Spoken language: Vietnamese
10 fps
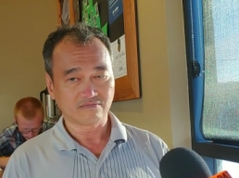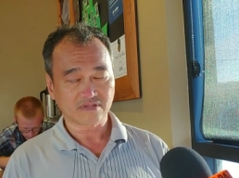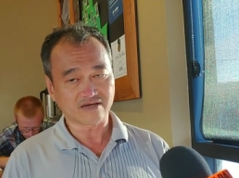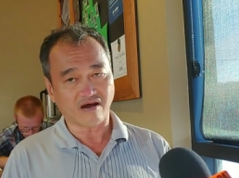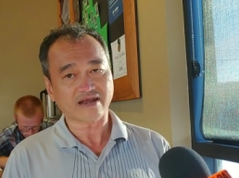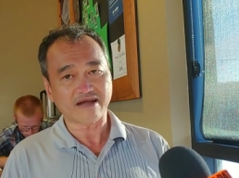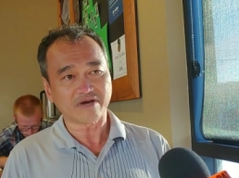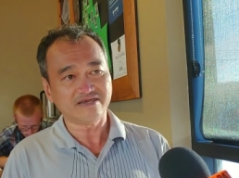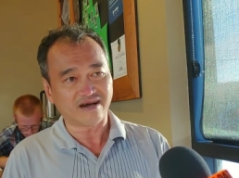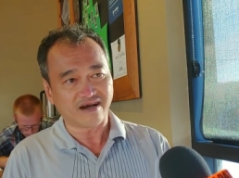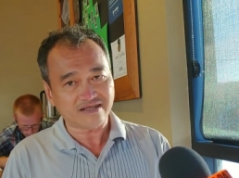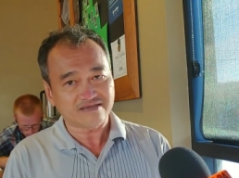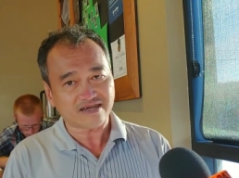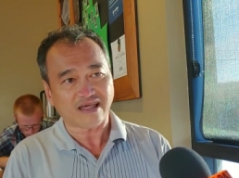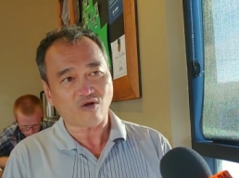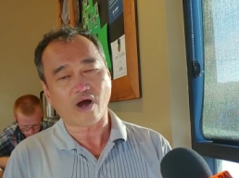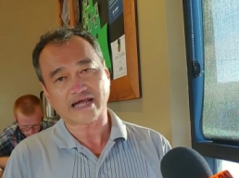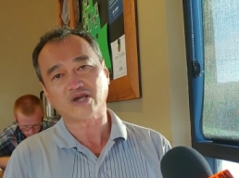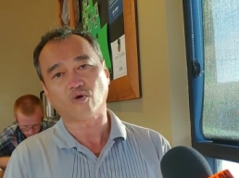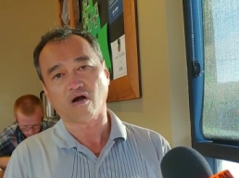Thì rõ ràng bây giờ ít nhất là qua
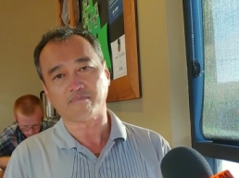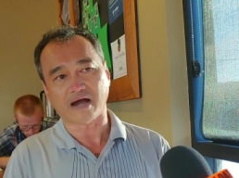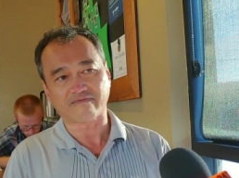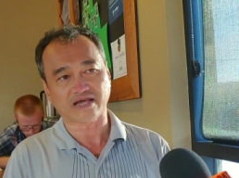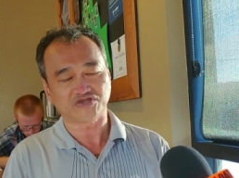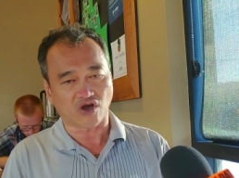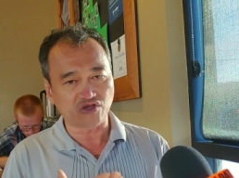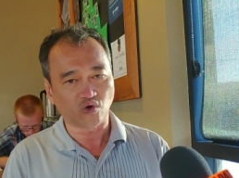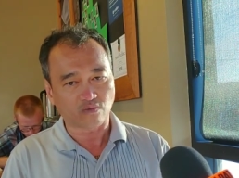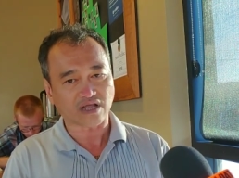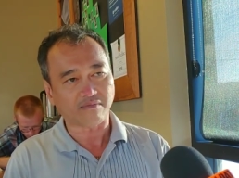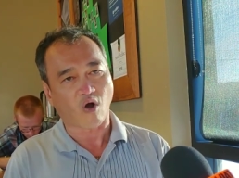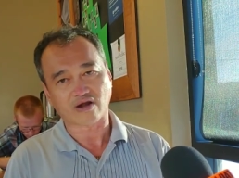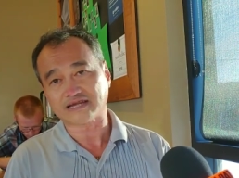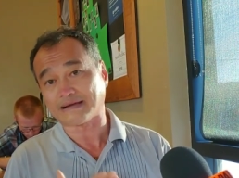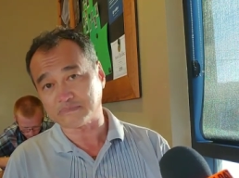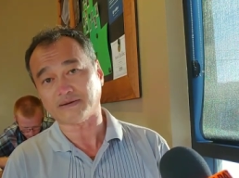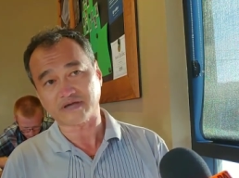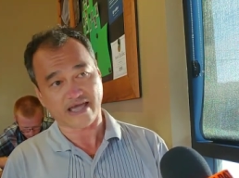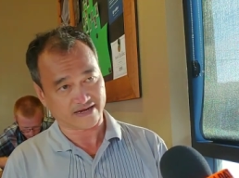cái cuộc họp báo này, cho dù ông ta bỏ ra năm
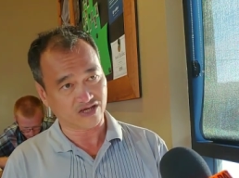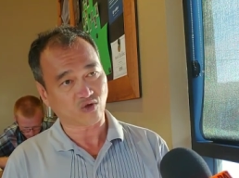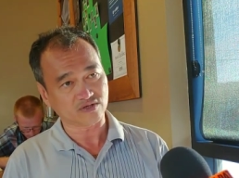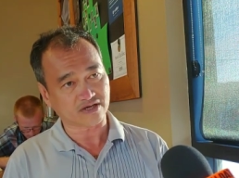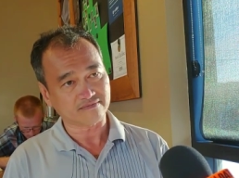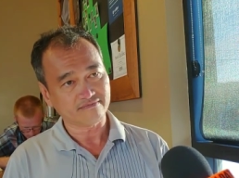trăm ngàn để tổ chức,